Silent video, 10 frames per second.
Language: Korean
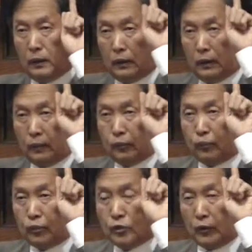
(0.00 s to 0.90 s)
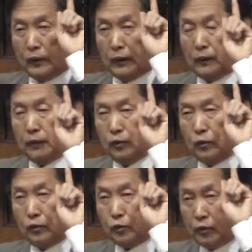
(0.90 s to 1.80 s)
예, 뿔 속에
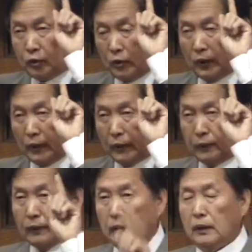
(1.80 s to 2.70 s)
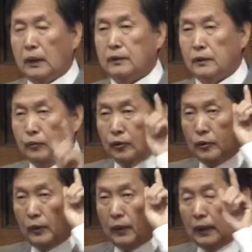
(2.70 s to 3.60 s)
그 숲풀 속에 그 가시던 불
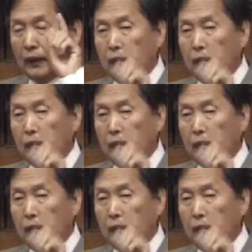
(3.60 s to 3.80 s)
속에